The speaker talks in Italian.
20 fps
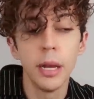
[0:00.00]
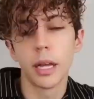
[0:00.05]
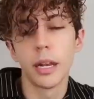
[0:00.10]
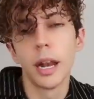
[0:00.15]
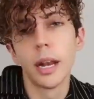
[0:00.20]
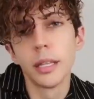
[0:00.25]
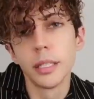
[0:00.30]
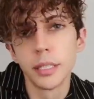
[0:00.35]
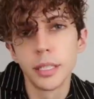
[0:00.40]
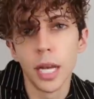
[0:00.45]

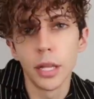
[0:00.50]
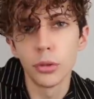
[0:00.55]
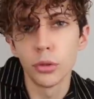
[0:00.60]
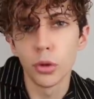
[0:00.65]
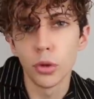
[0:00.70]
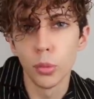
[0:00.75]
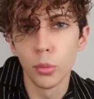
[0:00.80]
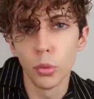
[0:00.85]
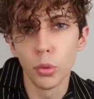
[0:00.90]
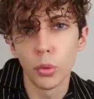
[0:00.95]
analizzando
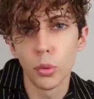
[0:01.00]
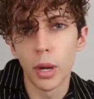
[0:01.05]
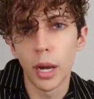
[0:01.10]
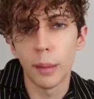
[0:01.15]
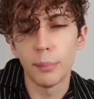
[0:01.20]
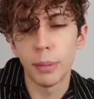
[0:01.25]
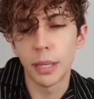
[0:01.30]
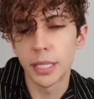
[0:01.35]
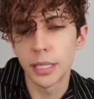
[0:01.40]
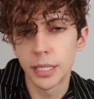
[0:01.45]
comunque la
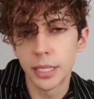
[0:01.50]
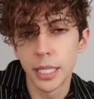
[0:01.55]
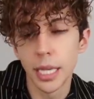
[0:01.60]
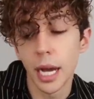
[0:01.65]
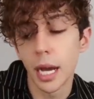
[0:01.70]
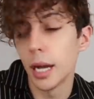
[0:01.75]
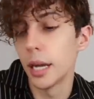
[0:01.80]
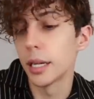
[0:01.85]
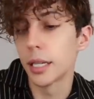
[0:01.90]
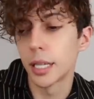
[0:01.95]

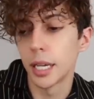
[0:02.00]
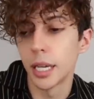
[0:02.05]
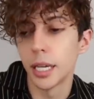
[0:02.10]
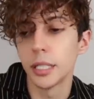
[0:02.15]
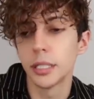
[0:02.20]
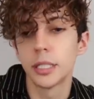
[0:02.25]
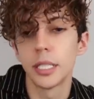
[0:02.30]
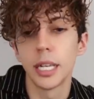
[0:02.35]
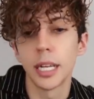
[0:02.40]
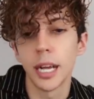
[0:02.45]
pazzia che
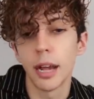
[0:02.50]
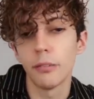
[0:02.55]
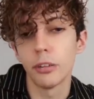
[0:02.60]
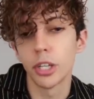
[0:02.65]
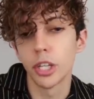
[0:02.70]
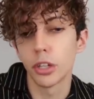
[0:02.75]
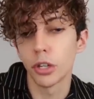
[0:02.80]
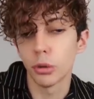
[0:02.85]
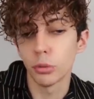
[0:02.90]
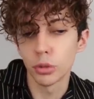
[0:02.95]
si legava
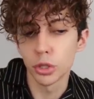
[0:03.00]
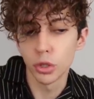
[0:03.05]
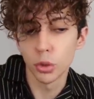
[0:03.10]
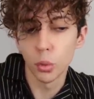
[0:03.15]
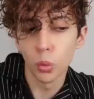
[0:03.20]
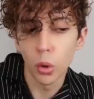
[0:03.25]
dietro a questo